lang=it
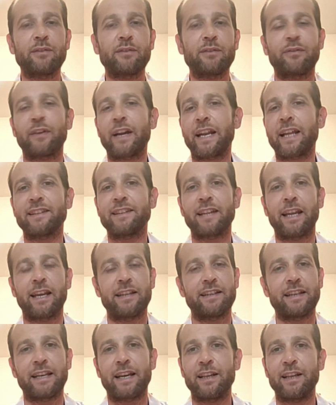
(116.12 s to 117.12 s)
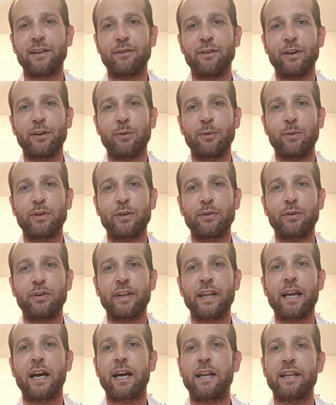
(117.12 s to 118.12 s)
fare atletica a livello
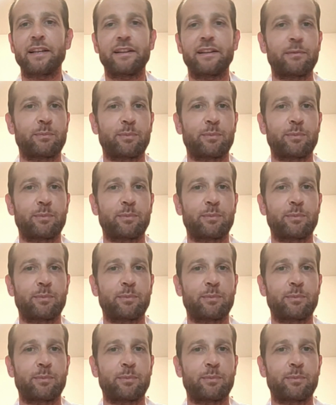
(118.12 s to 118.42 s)
amatoriale,